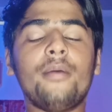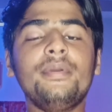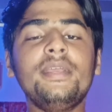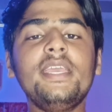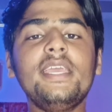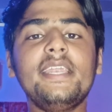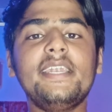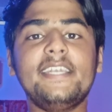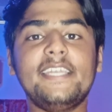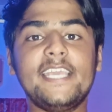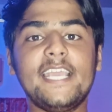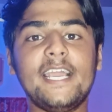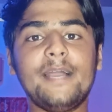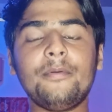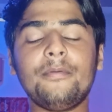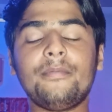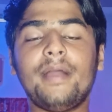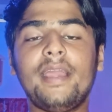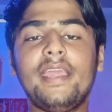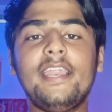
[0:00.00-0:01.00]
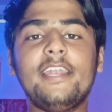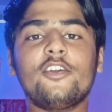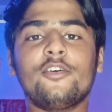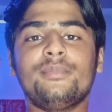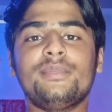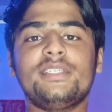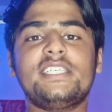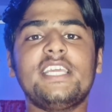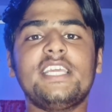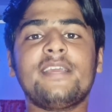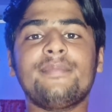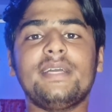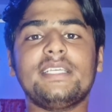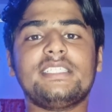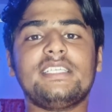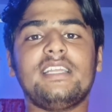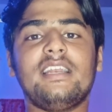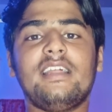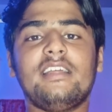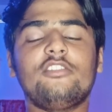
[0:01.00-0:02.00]
अभी इंडिया में भाई ये डोमेस्टिक मैच
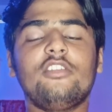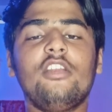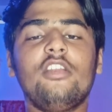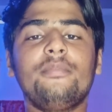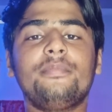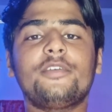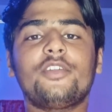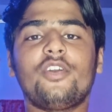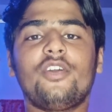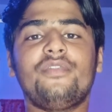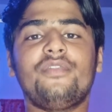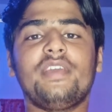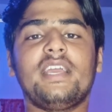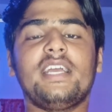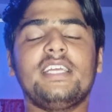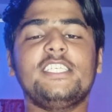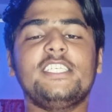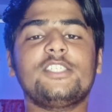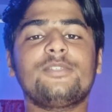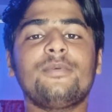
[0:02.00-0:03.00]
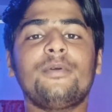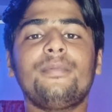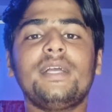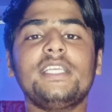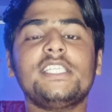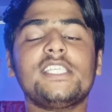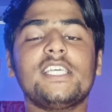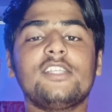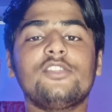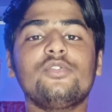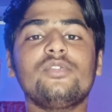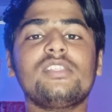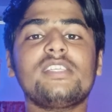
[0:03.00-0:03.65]
चल रहा है दिलीप ट्रॉफी का जिसमें भाई संजू